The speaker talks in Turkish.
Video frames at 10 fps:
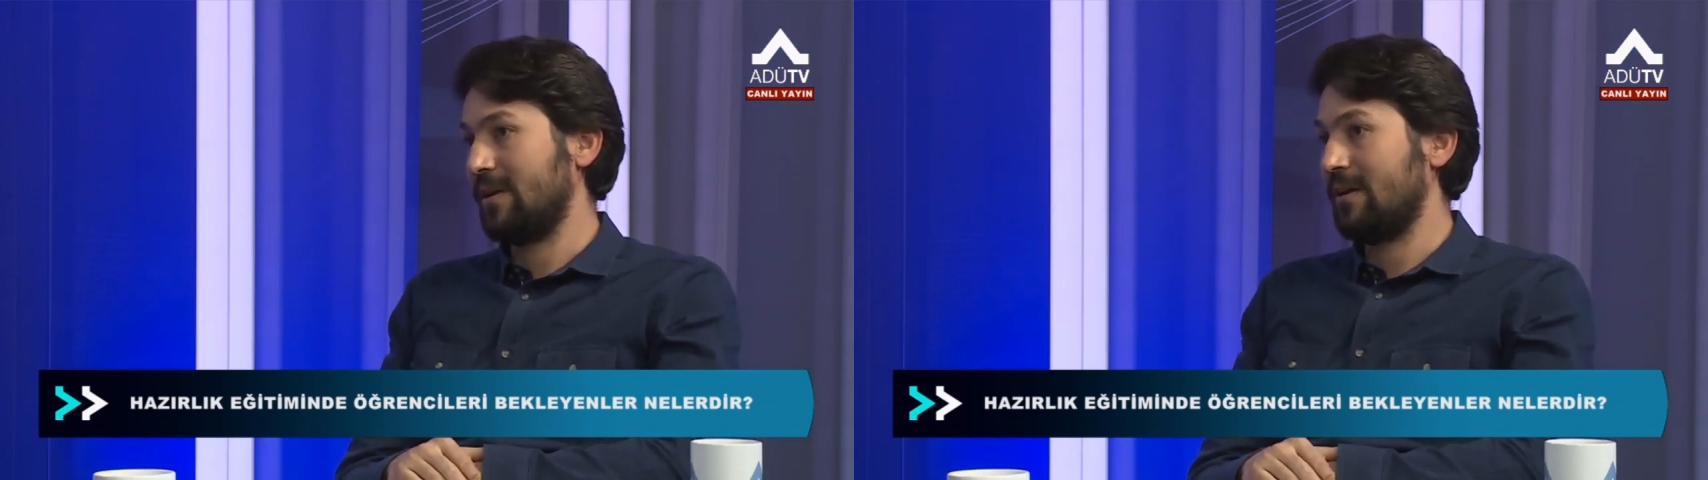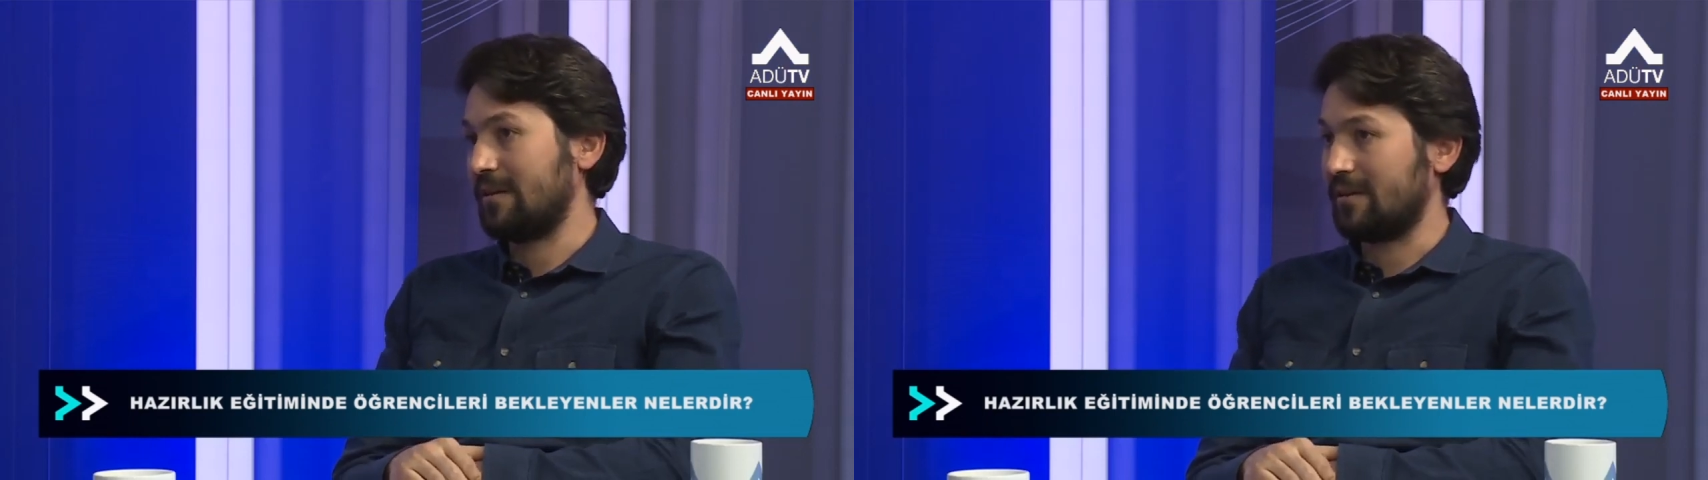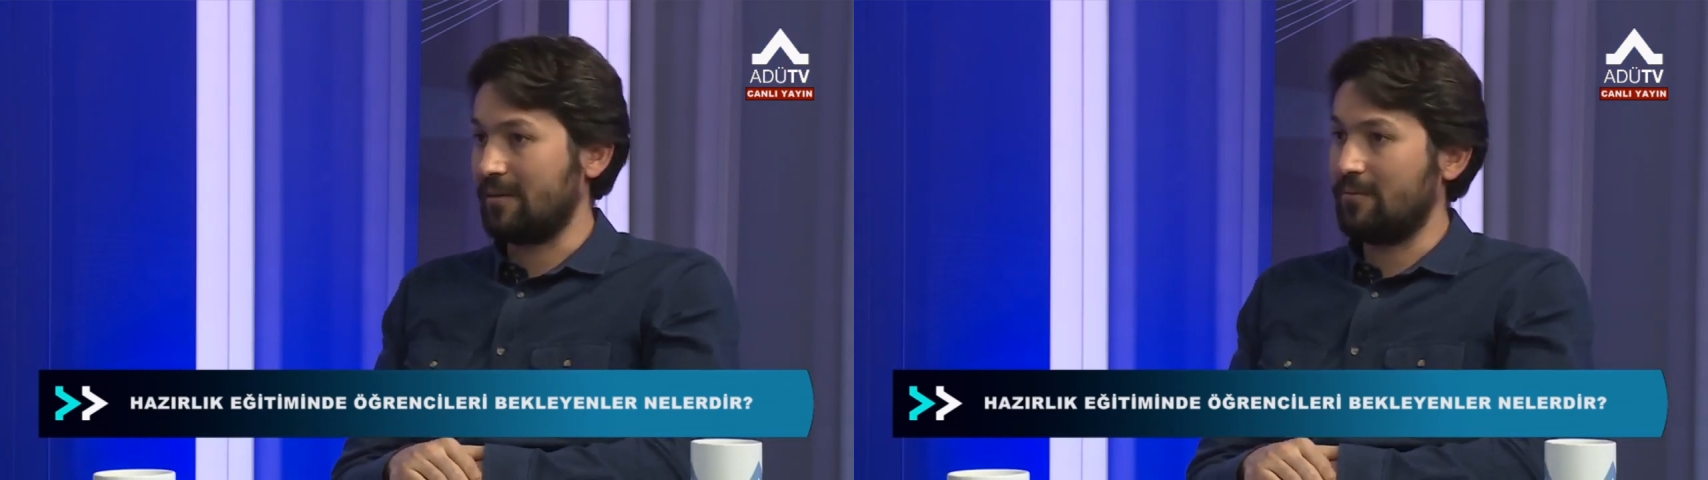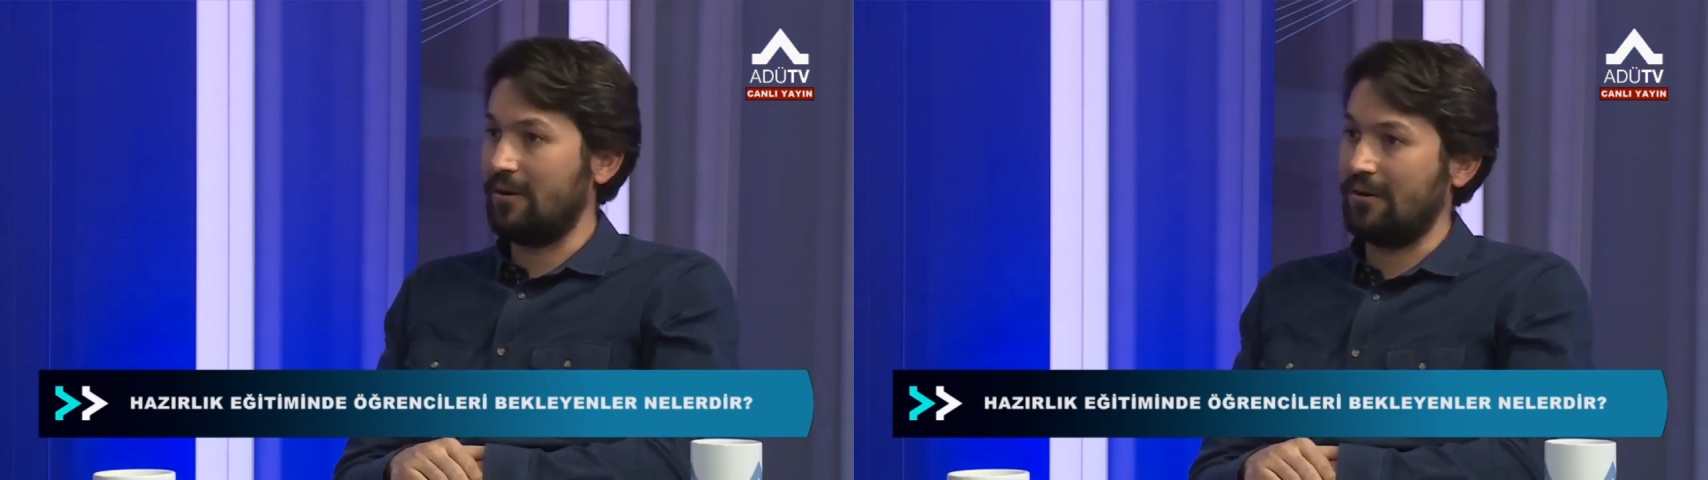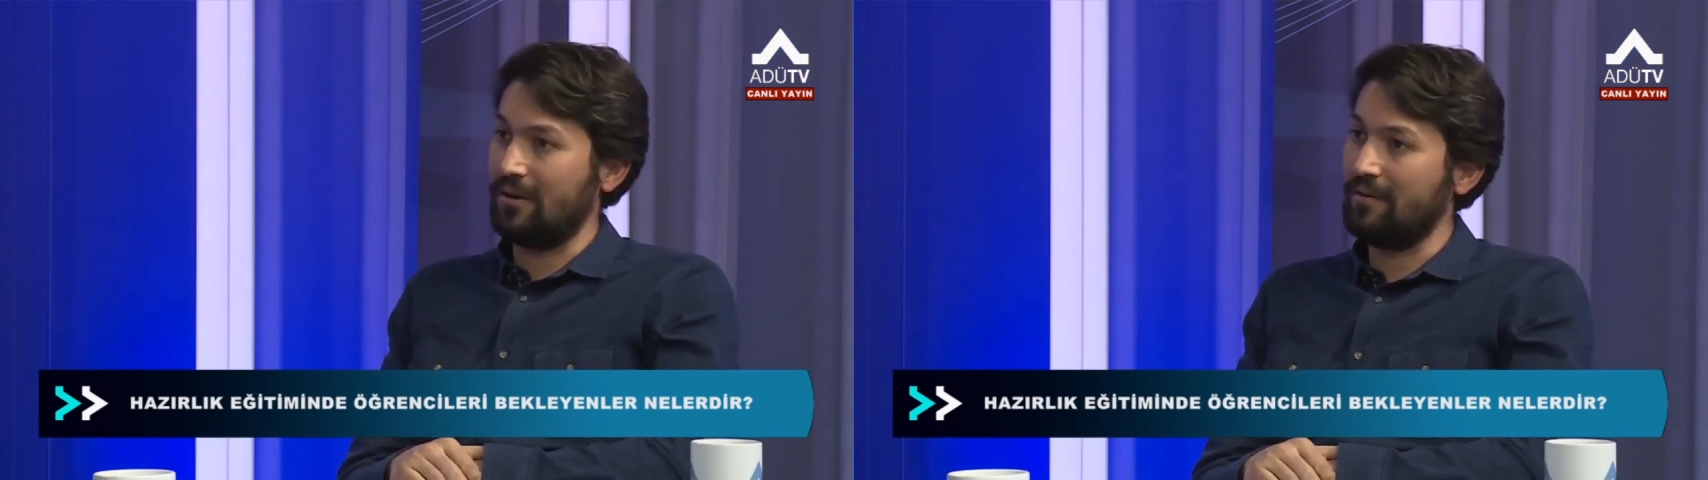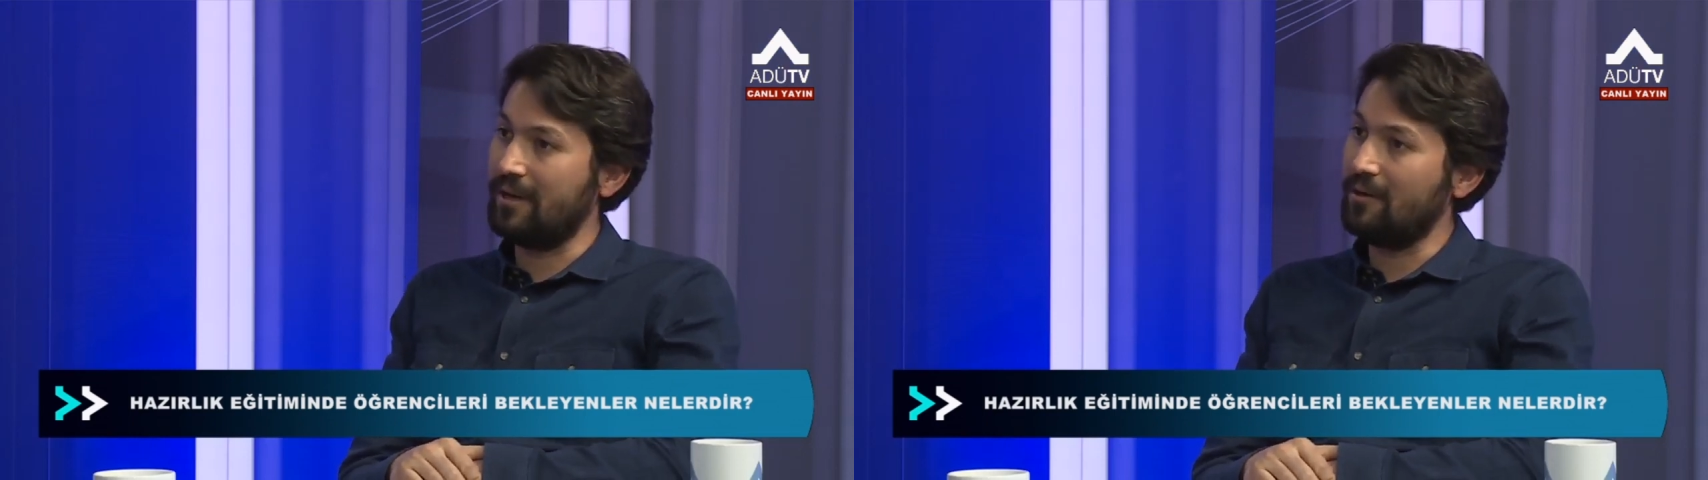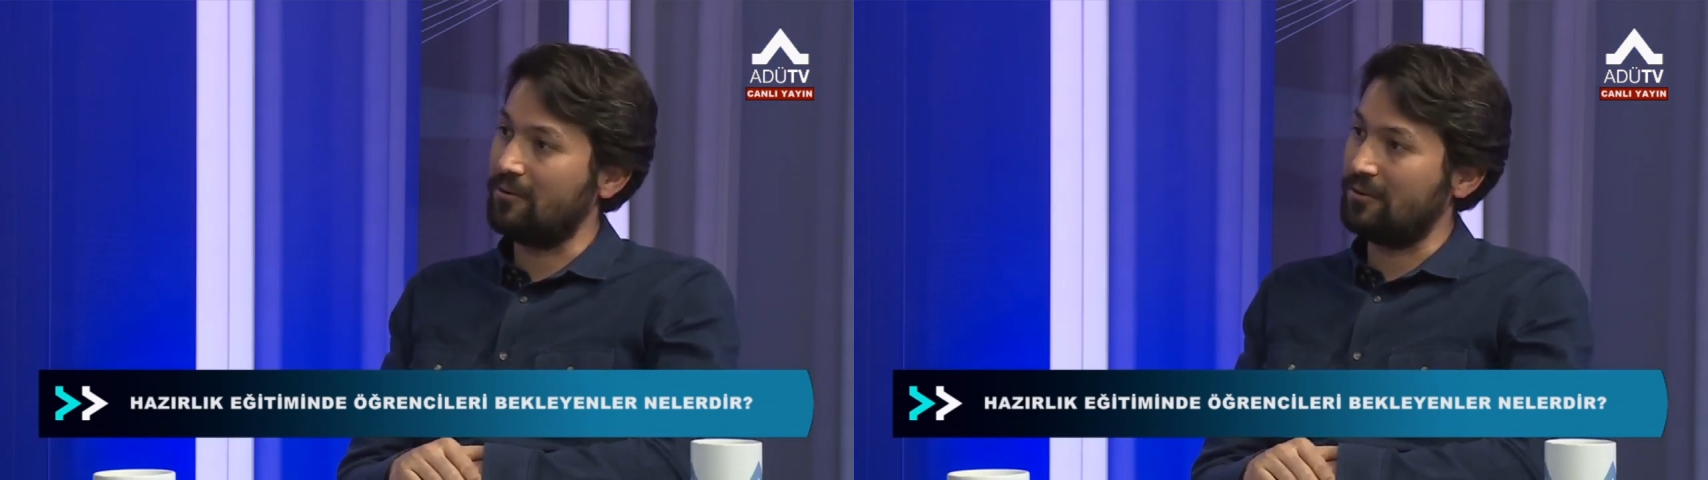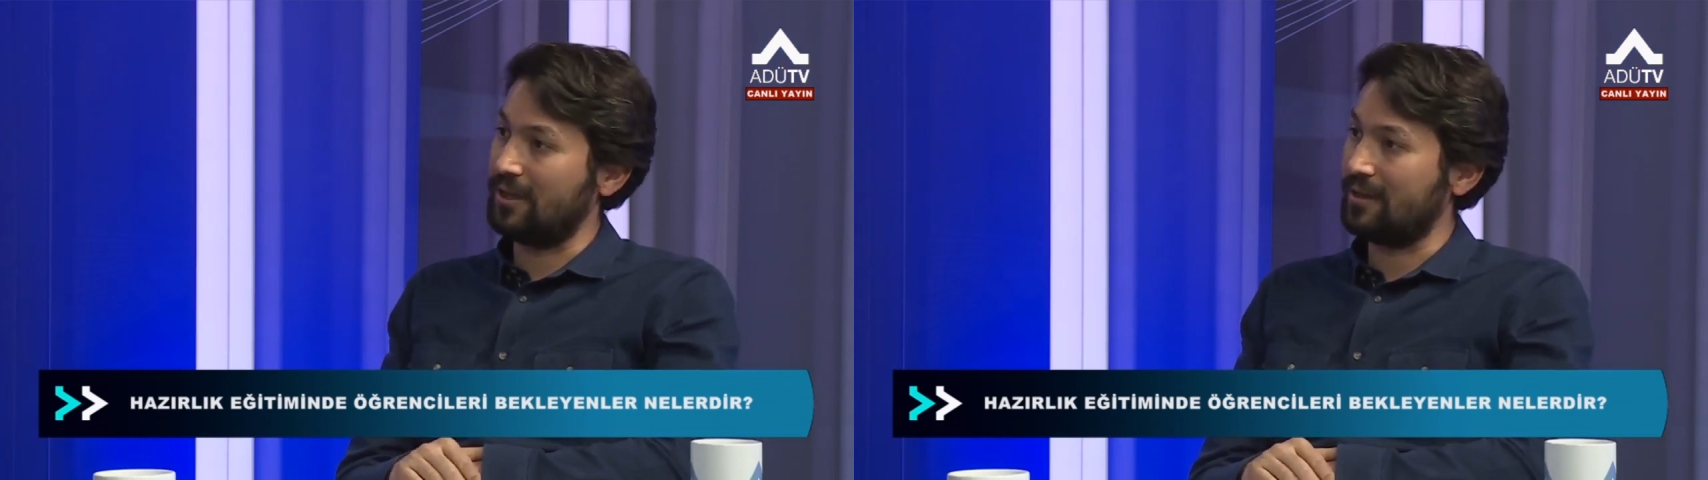Aldıkları puana göre belli
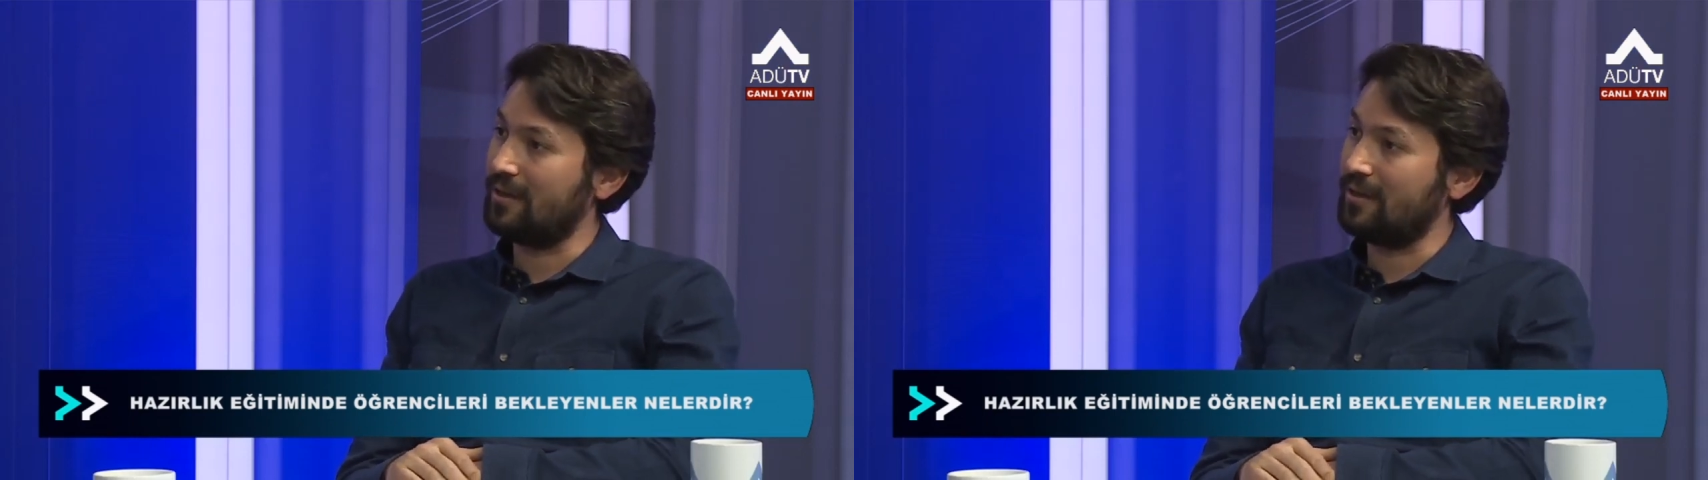olacak